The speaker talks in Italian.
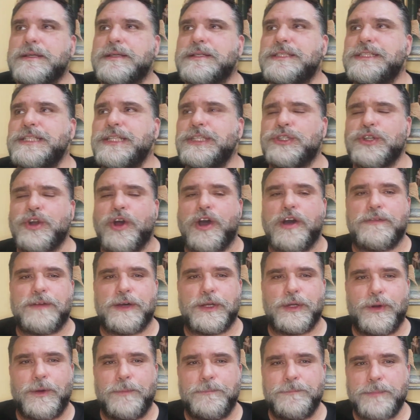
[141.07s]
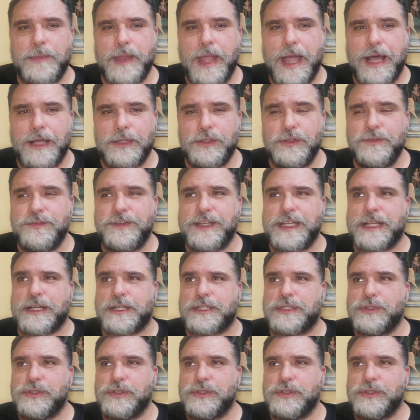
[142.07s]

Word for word: si trovano a dover